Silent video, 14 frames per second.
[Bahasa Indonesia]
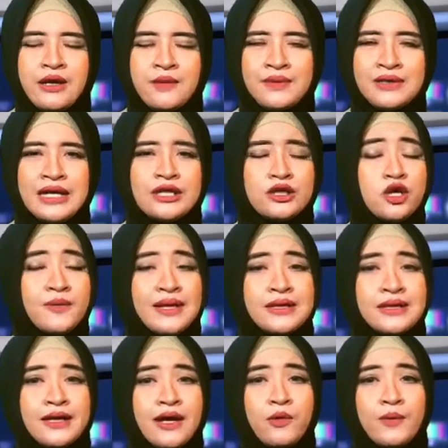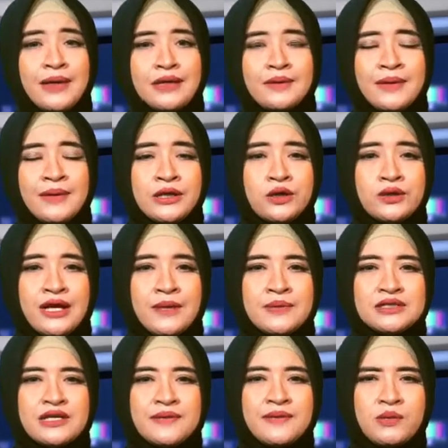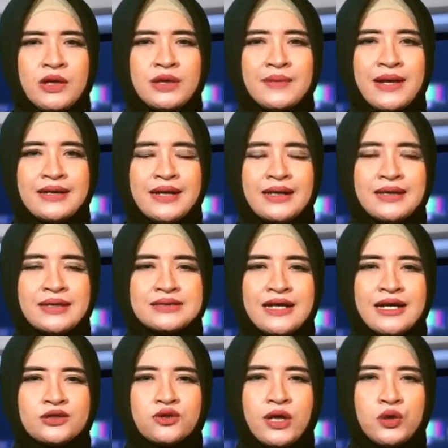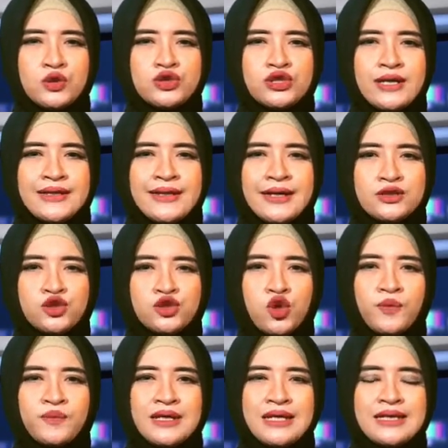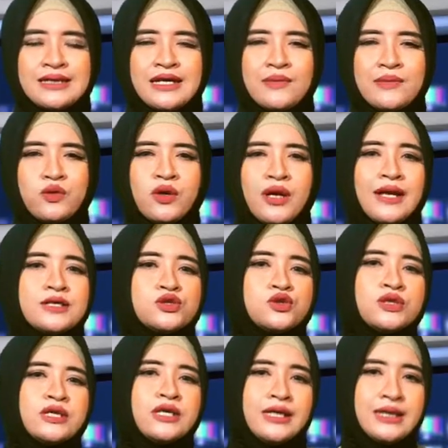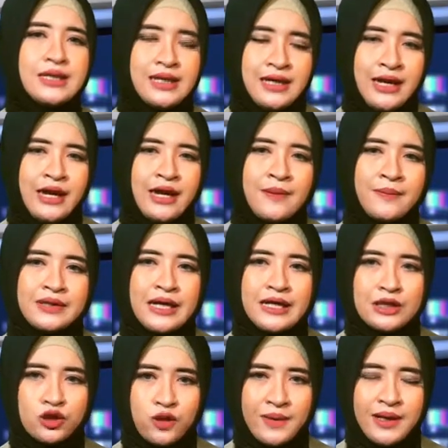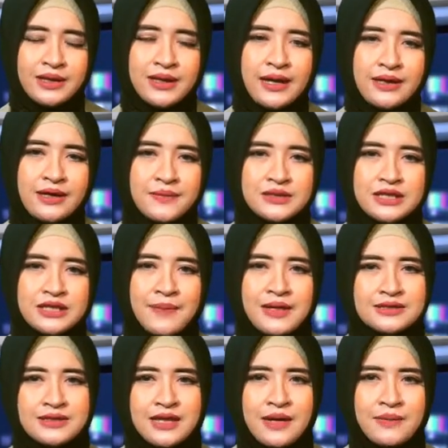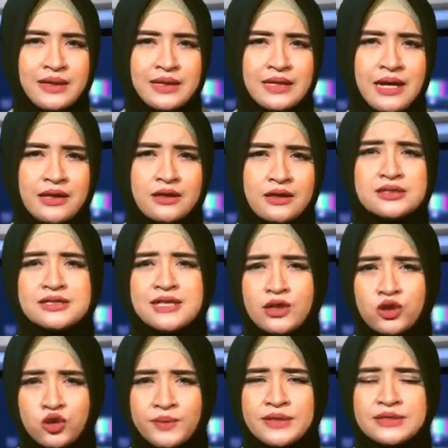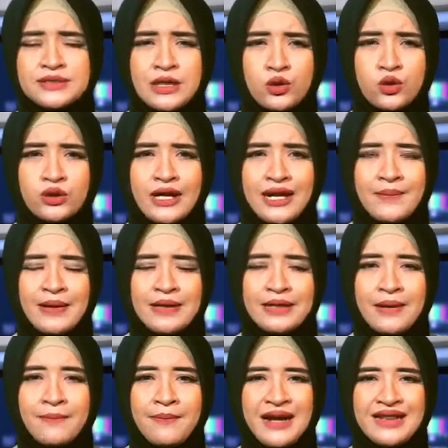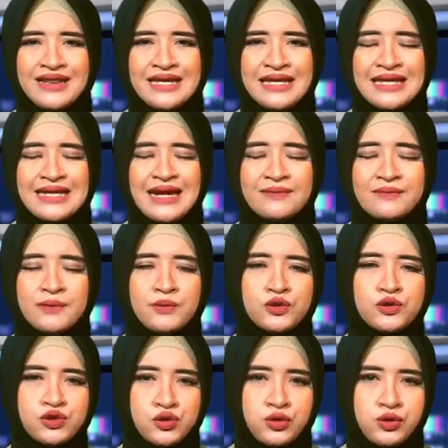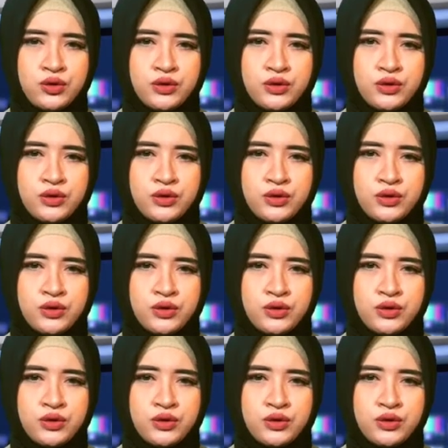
Petani tomat di Kabupaten Madiun tak bisa berbuat banyak di saat curah hujan yang cukup tinggi bulan Juni ini. Petani tomat hanya bisa pasrah melihat satu persatu tanamannya mati dan membusuk.